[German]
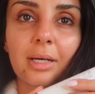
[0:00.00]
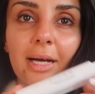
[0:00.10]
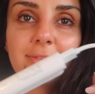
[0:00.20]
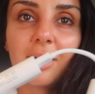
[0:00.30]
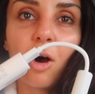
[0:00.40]

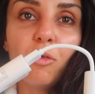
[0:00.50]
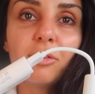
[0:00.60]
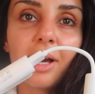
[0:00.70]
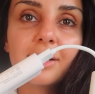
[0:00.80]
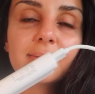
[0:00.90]
einfach
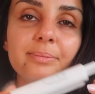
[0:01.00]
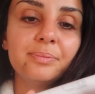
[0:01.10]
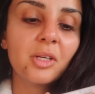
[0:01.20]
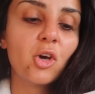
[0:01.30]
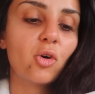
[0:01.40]
aufladen
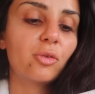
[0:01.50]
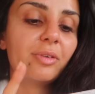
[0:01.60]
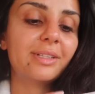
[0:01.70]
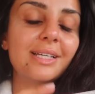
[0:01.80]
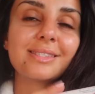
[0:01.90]
und
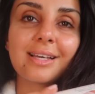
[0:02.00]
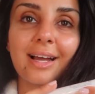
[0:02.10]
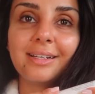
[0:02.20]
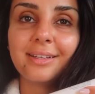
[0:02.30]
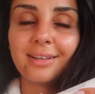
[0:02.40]
wenn das
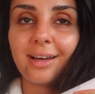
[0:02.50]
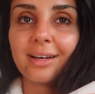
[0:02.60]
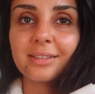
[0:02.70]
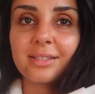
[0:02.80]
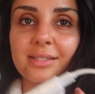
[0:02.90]
Teil hier
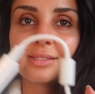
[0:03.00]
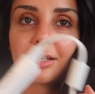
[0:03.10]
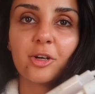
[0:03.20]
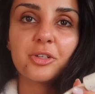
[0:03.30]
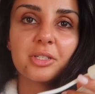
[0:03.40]
geladen ist,
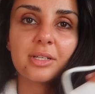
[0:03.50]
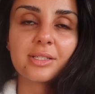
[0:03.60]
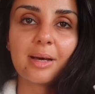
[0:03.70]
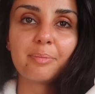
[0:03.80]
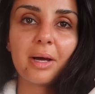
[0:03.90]
dann könnt ihr
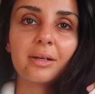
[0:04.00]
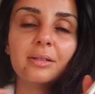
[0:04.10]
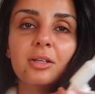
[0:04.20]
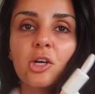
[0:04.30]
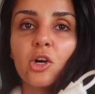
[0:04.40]
das
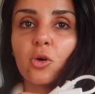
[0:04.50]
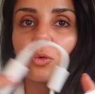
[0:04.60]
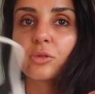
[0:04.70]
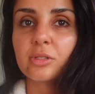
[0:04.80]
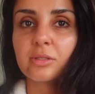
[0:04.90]
abmachen
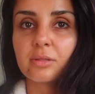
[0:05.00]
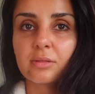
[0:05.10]
und